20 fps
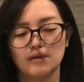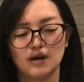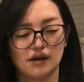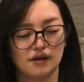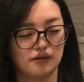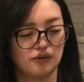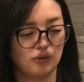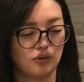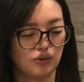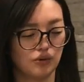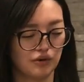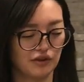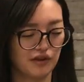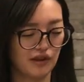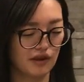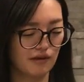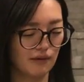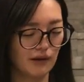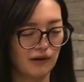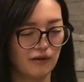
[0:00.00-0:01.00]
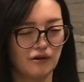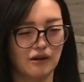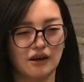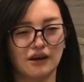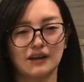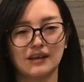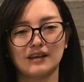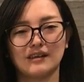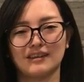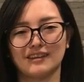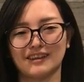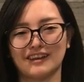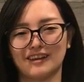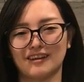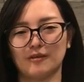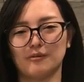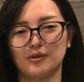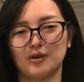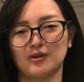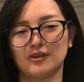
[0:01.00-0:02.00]
まあ、どう防げばいいかわからないですけれ
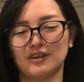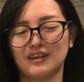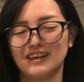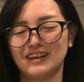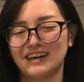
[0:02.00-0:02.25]
ども